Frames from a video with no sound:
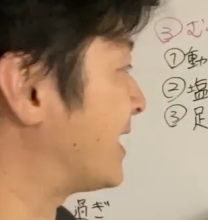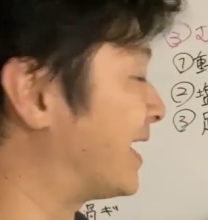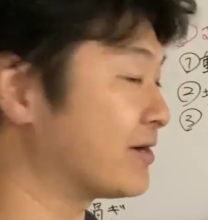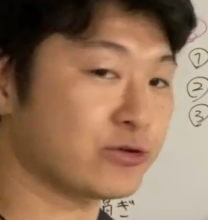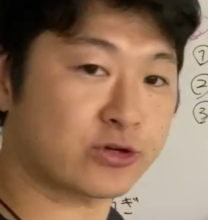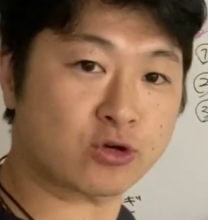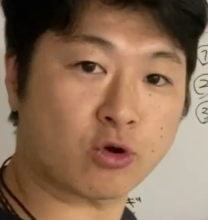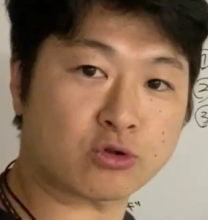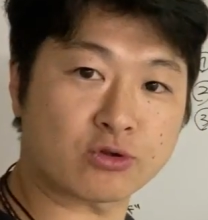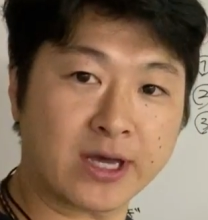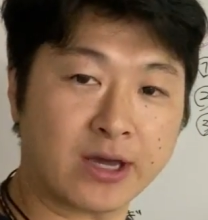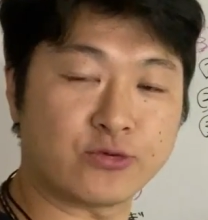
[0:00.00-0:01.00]
歩くこ
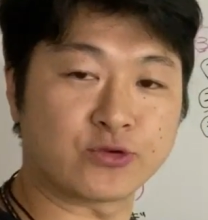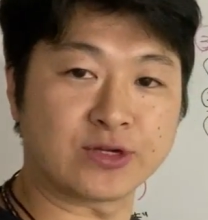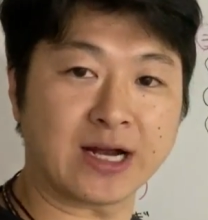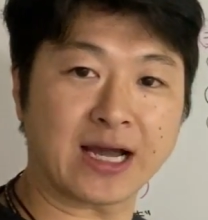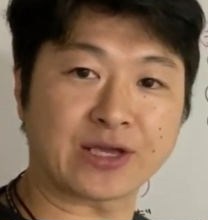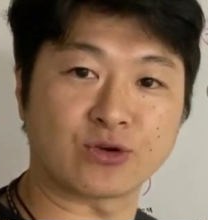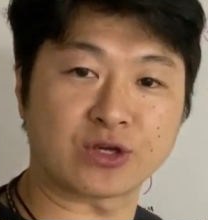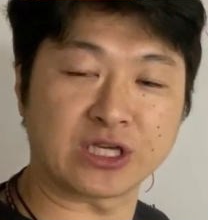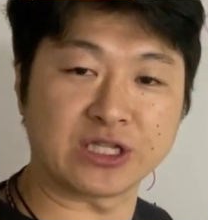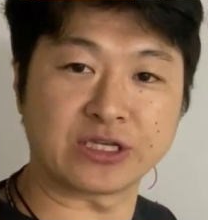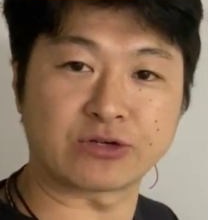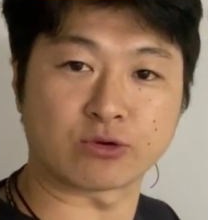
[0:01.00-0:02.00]
とでふくらはぎの
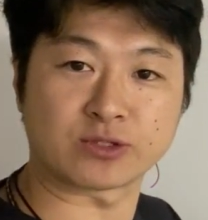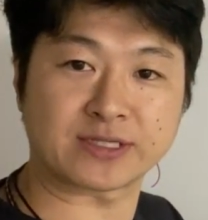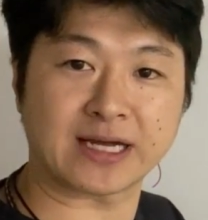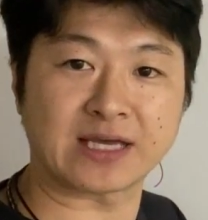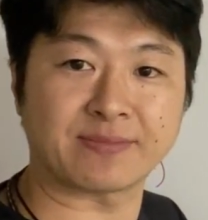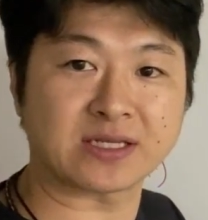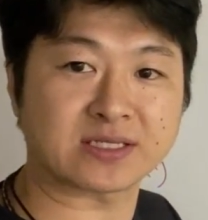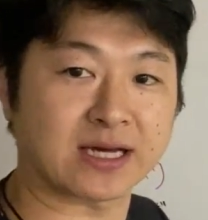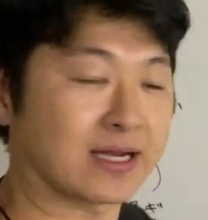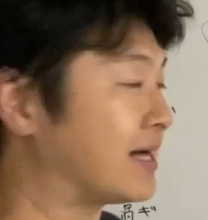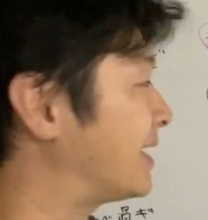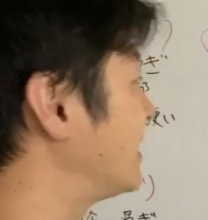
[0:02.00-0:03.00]
筋肉を使います
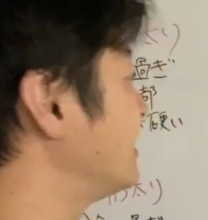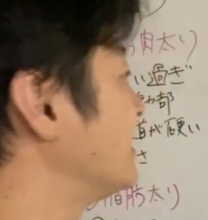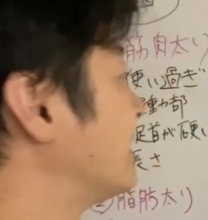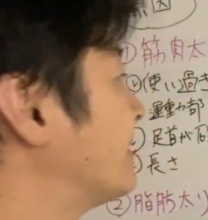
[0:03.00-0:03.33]
から